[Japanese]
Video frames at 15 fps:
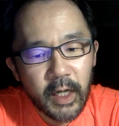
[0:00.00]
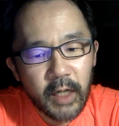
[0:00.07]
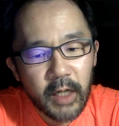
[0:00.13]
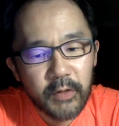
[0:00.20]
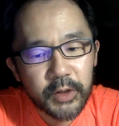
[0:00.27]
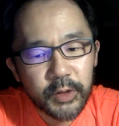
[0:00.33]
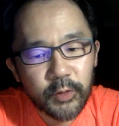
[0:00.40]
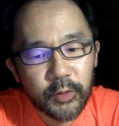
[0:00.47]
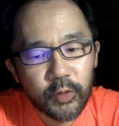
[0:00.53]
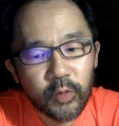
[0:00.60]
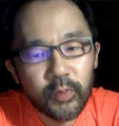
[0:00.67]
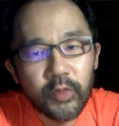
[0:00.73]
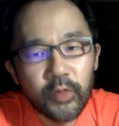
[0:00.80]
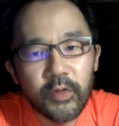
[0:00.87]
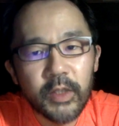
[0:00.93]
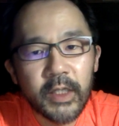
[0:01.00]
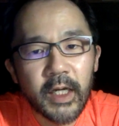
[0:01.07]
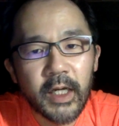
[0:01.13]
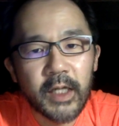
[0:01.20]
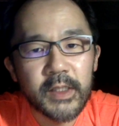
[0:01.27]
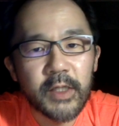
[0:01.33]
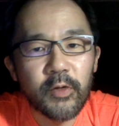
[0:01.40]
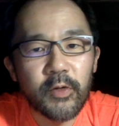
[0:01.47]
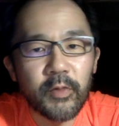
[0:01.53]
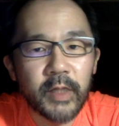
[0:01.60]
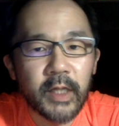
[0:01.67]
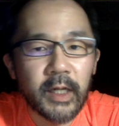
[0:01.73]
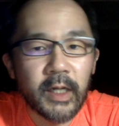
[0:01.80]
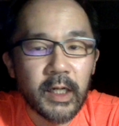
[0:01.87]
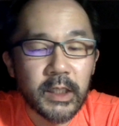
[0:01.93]
ある仕事を僕にやらせようみ
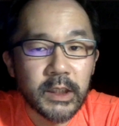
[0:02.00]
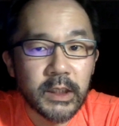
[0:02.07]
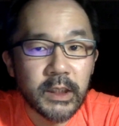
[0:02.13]
たいな話